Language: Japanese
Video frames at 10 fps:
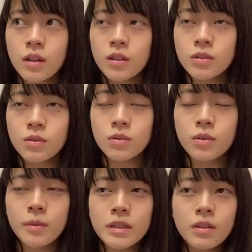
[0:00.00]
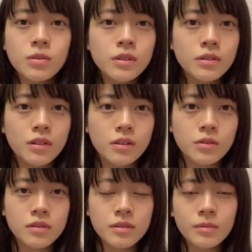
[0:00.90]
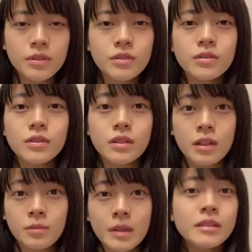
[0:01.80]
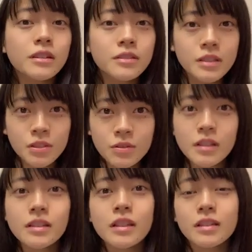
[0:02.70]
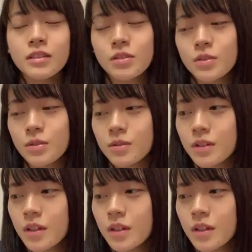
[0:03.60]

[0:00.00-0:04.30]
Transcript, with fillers: その泊まったホテルがどっちも一緒、全く一緒だったんですよ。